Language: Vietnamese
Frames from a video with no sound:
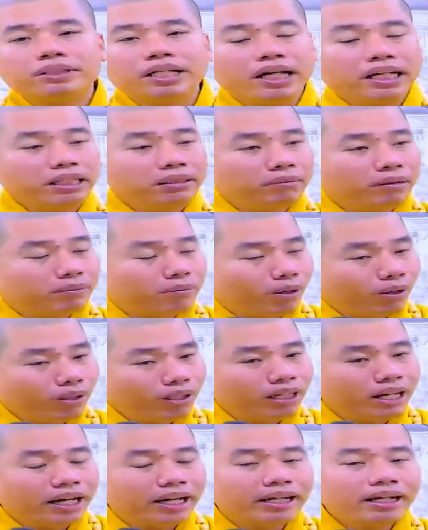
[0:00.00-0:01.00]
vậy mà
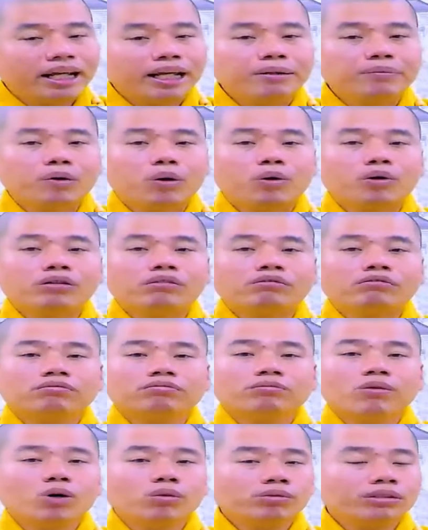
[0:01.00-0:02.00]
mỗi ngày ở đây
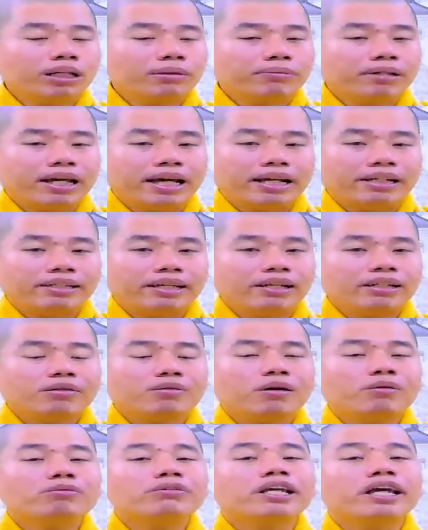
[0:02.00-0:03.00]
buồn 400 ngàn nhét
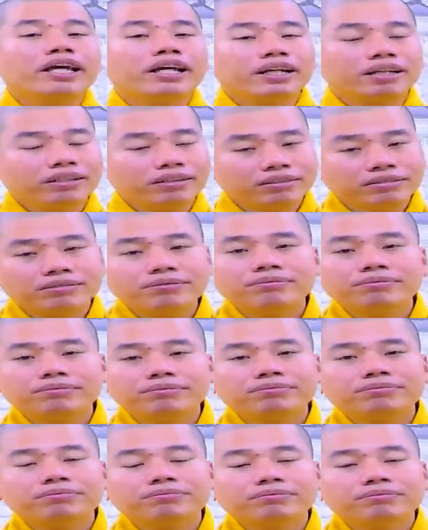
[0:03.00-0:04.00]
trong ống tre đó
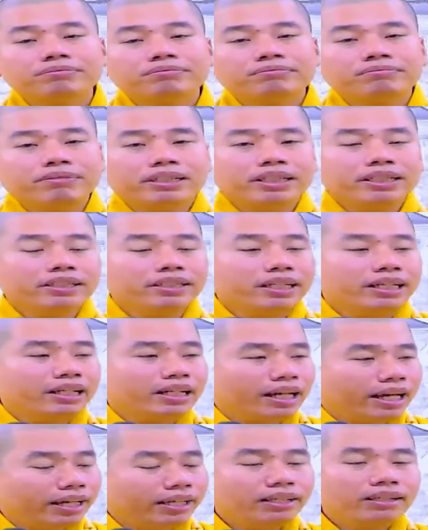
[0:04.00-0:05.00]
mà đi
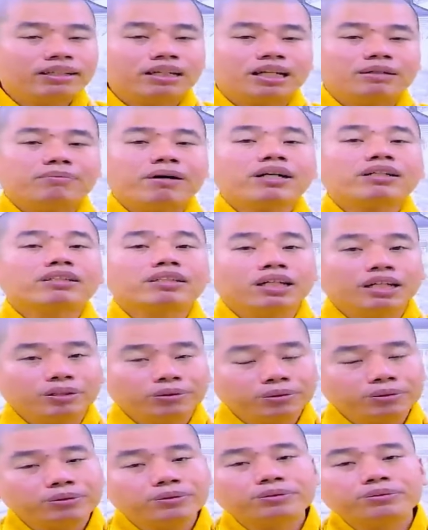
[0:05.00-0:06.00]
về lấy là mất một
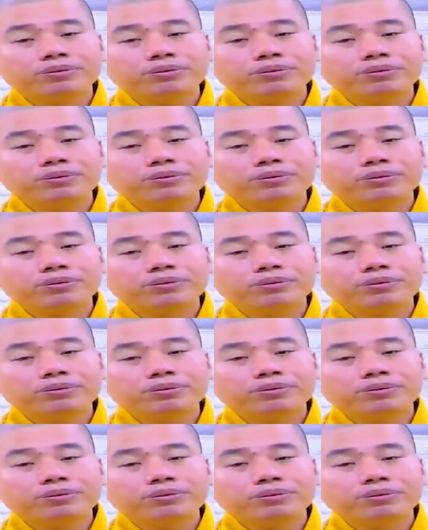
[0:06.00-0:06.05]
chiều